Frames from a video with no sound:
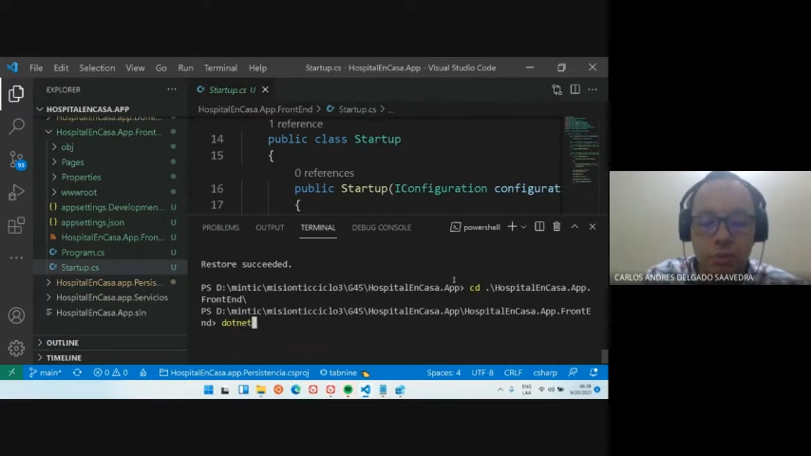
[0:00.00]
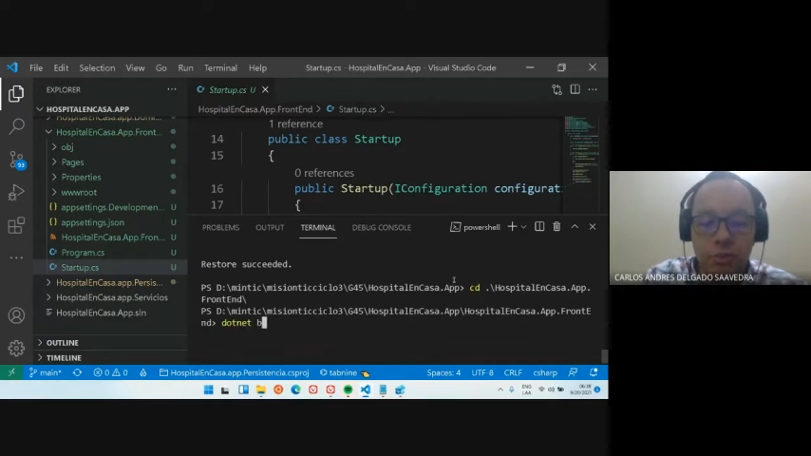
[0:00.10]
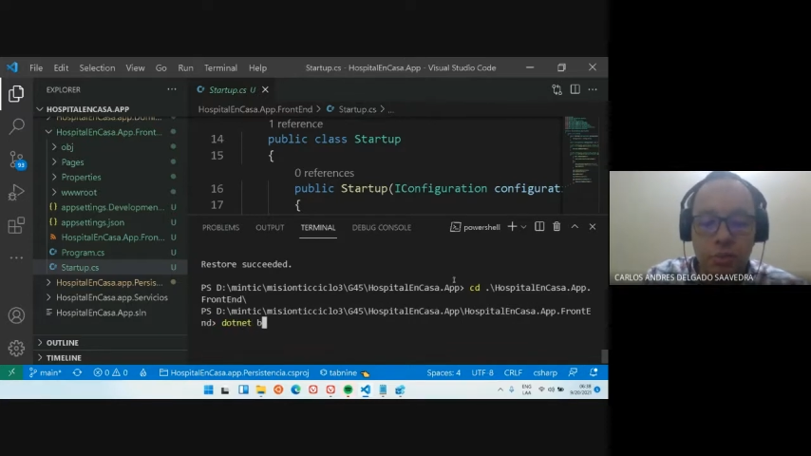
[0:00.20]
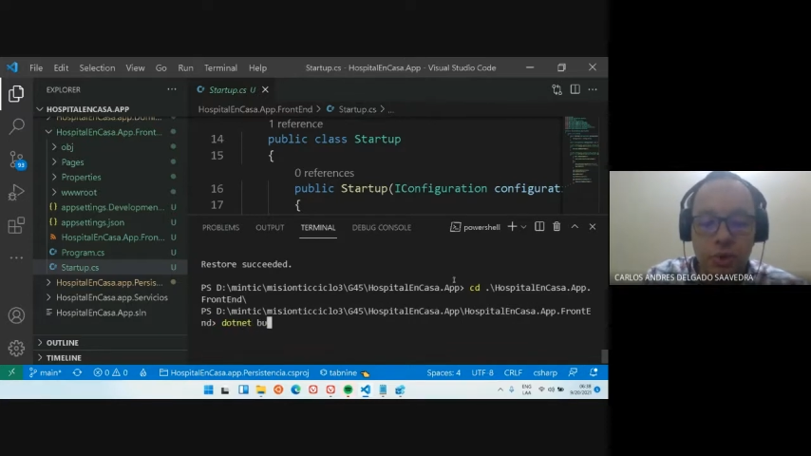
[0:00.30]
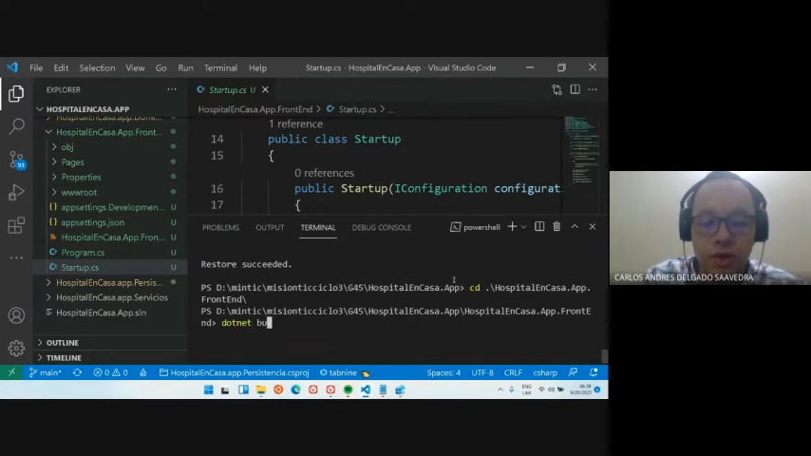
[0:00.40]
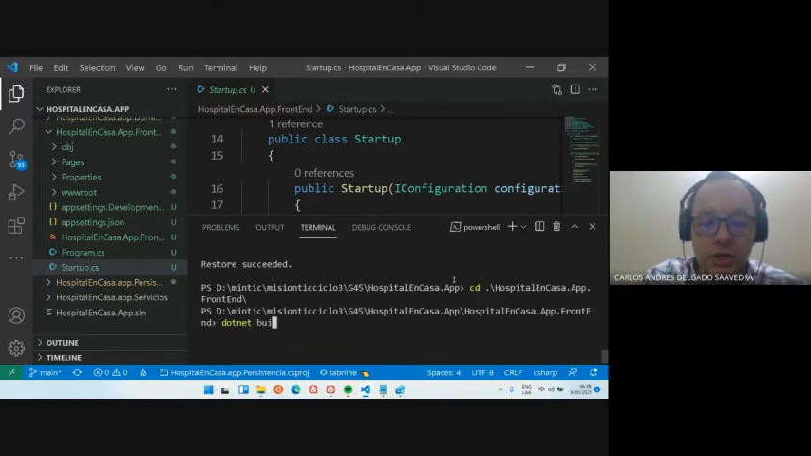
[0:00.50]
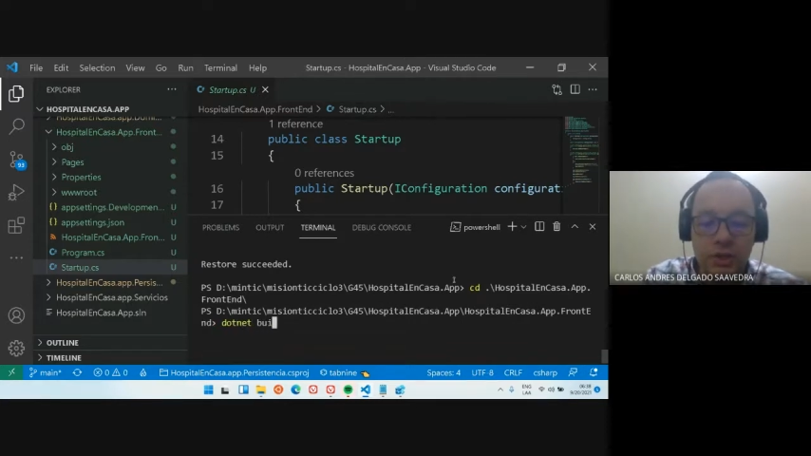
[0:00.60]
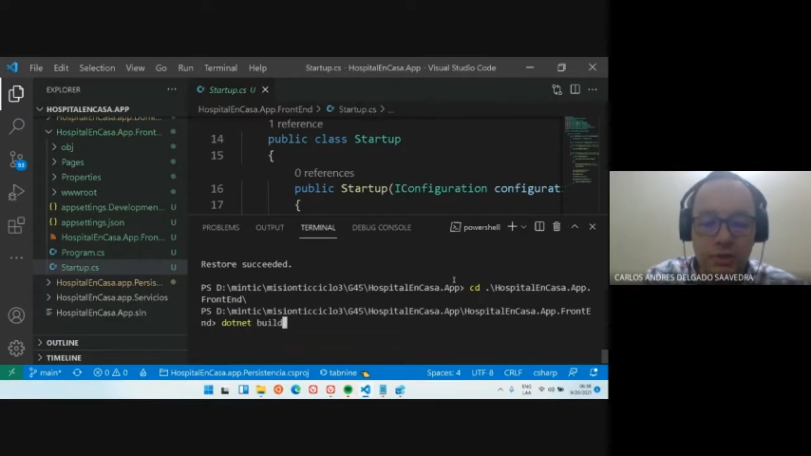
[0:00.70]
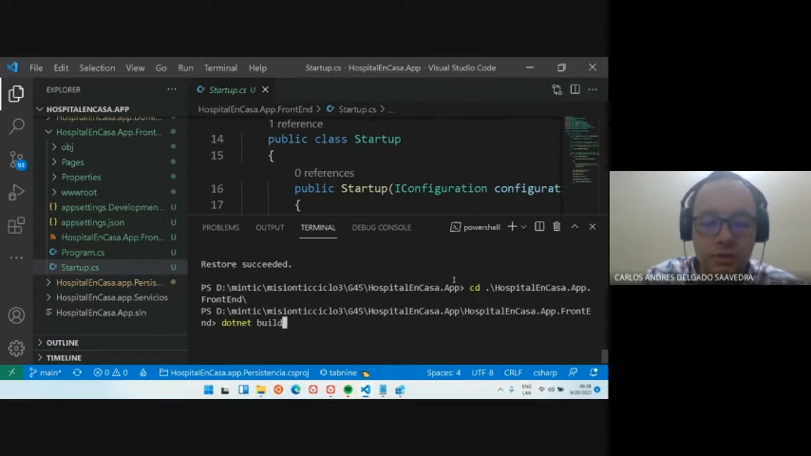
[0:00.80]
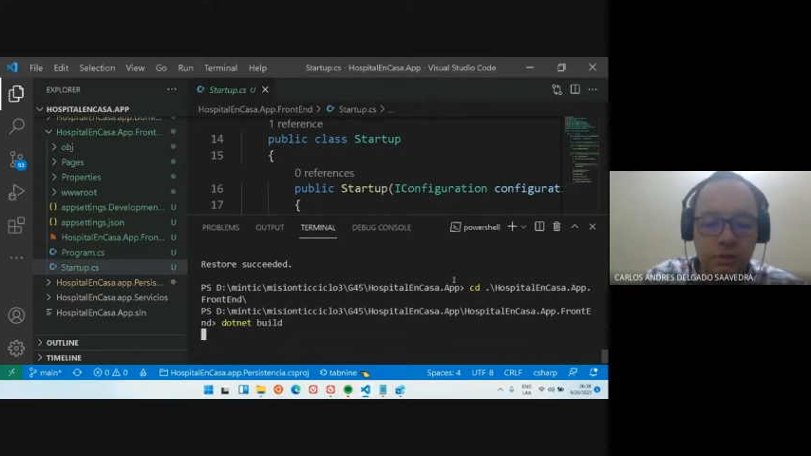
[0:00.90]
build
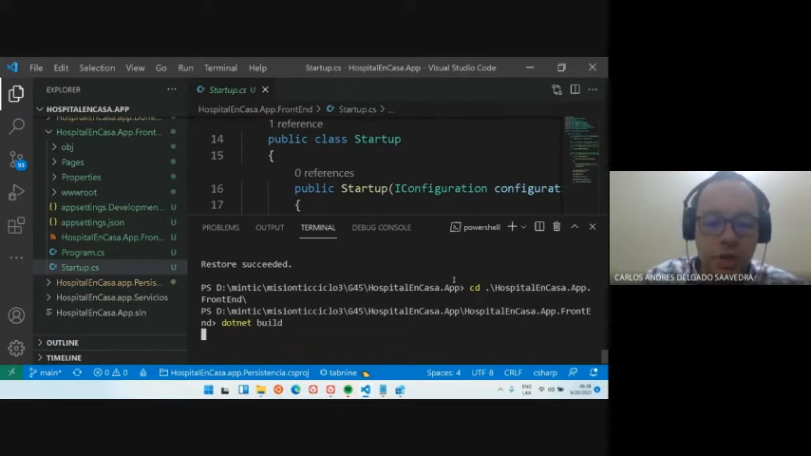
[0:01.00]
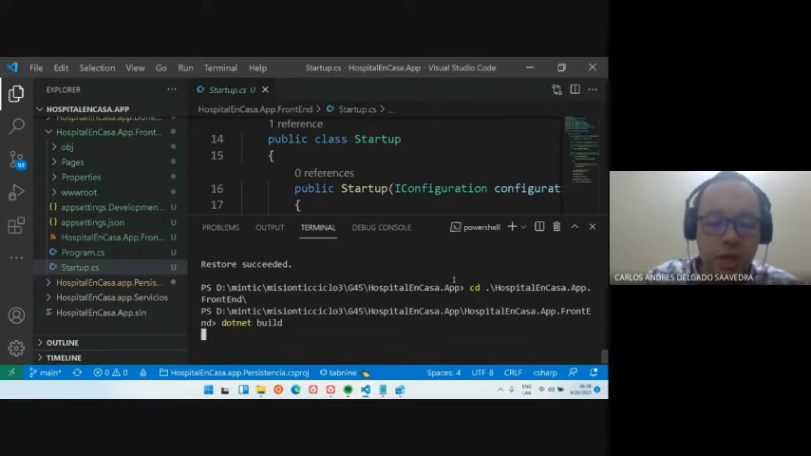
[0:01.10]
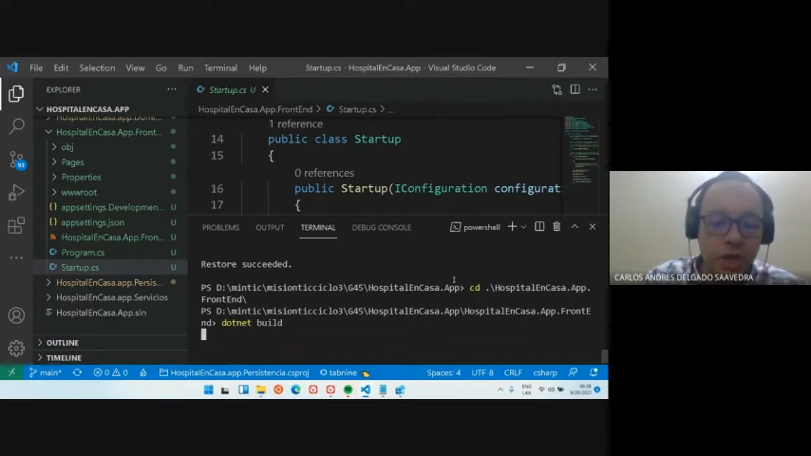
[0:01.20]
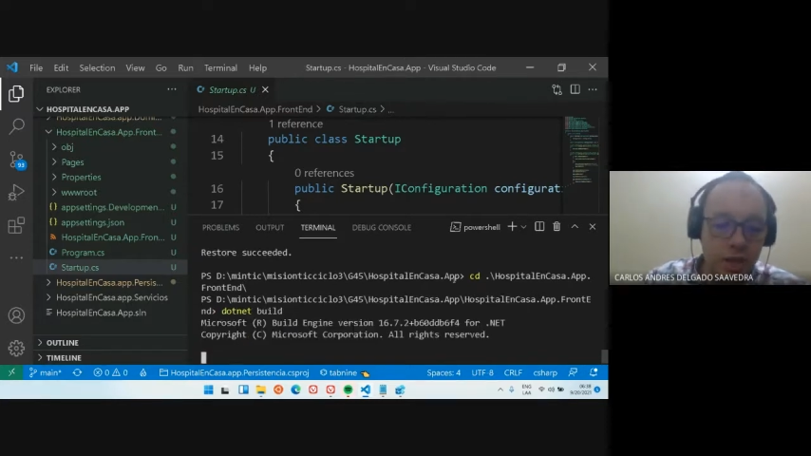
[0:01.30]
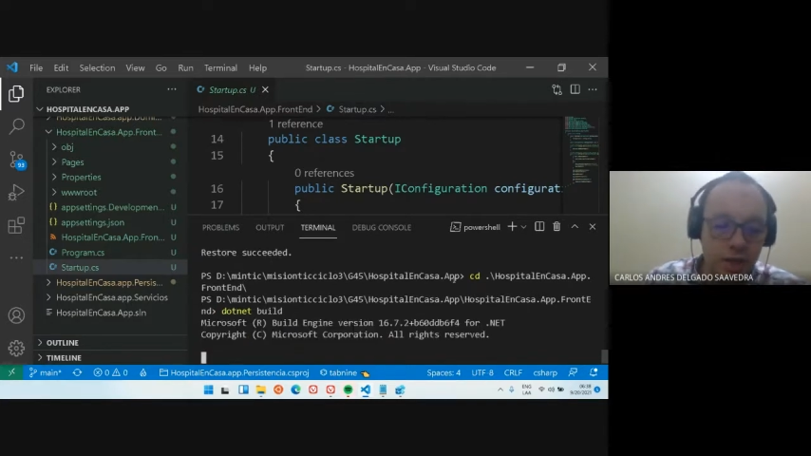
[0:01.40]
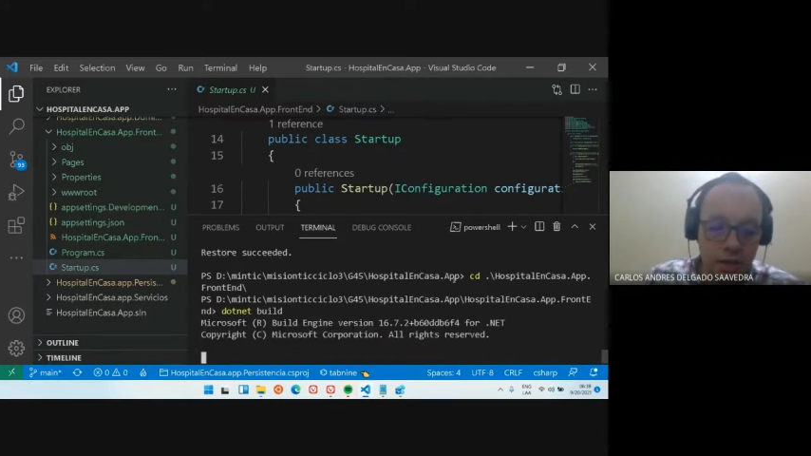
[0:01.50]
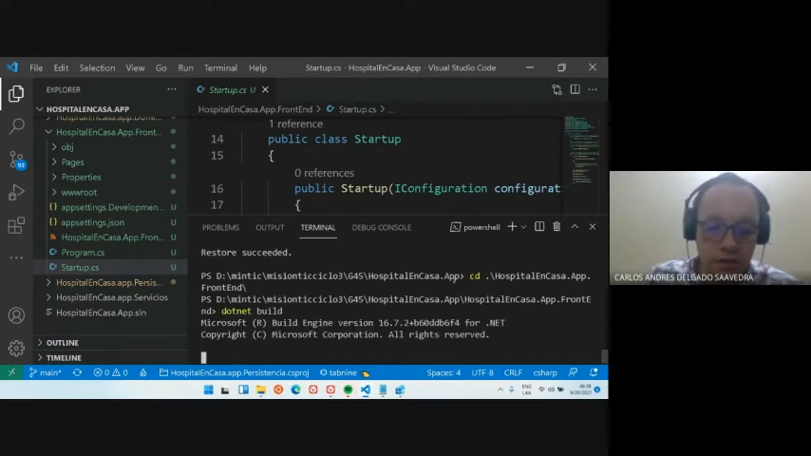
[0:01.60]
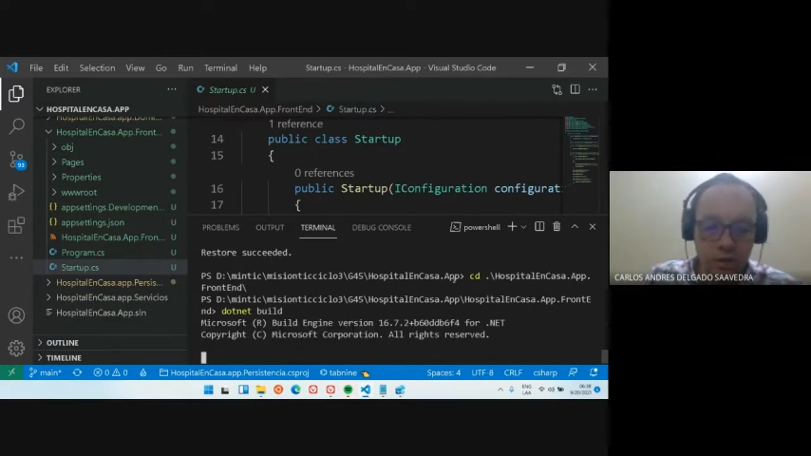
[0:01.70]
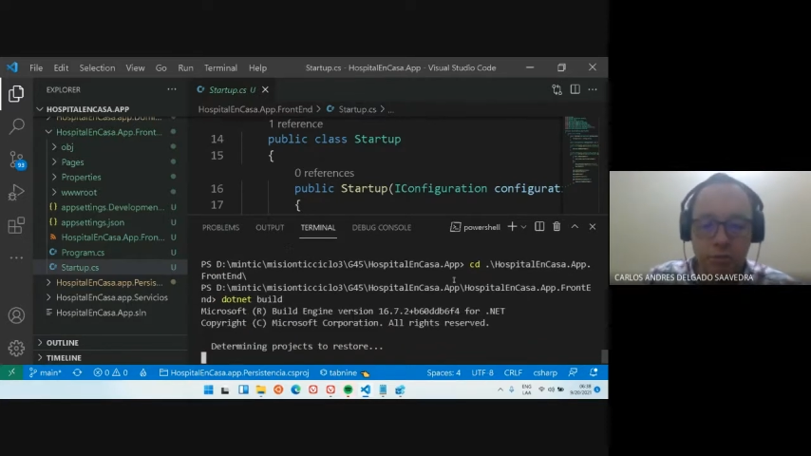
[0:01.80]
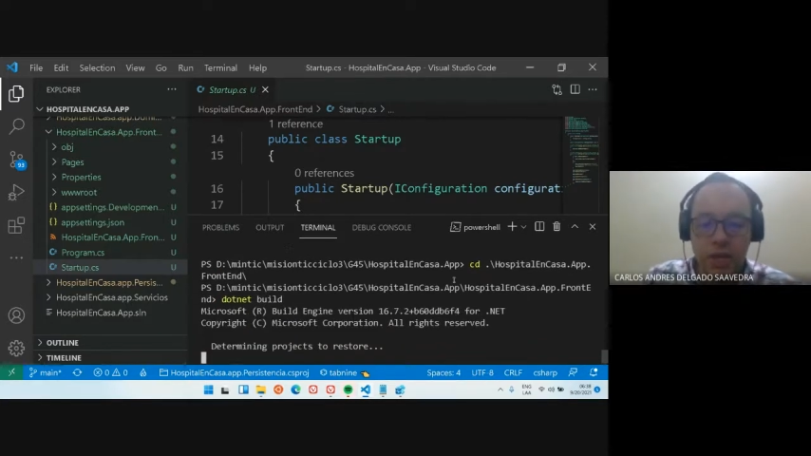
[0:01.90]
para
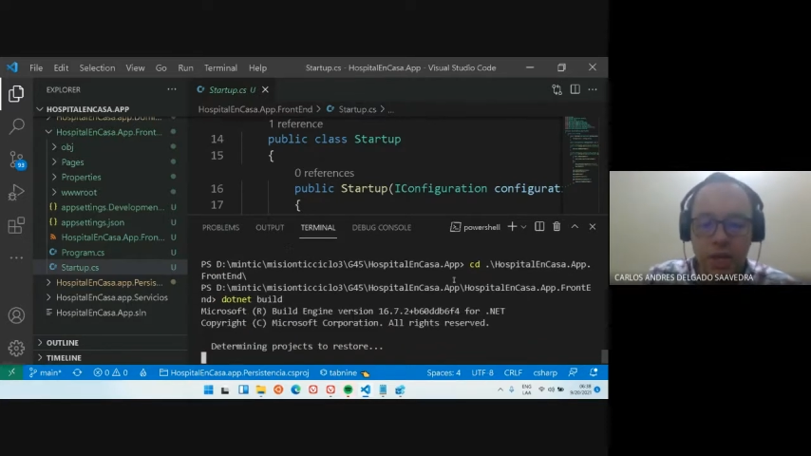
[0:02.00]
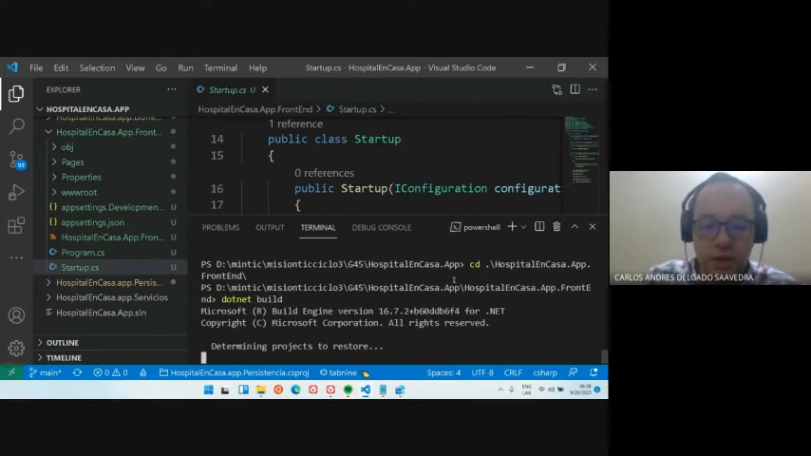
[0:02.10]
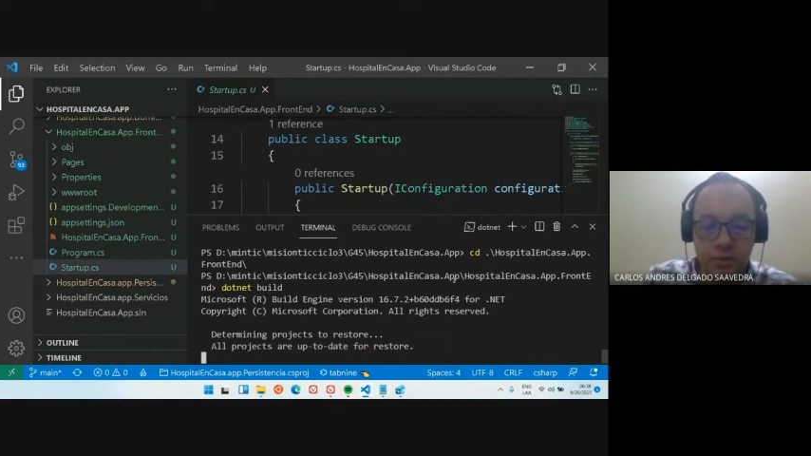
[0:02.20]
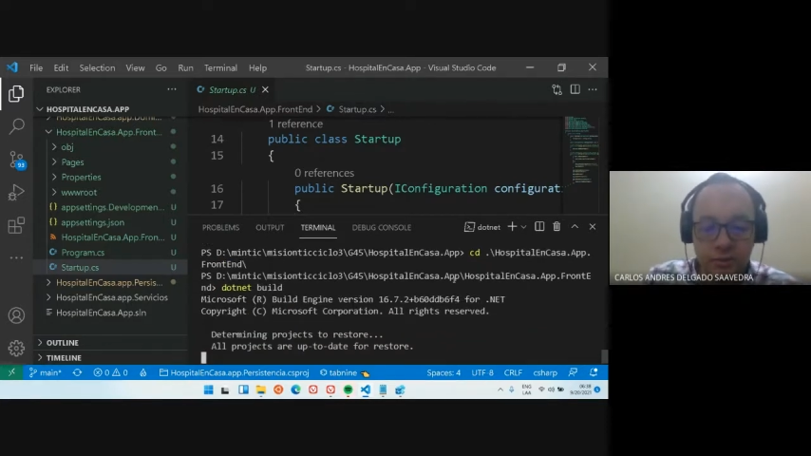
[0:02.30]
compilar.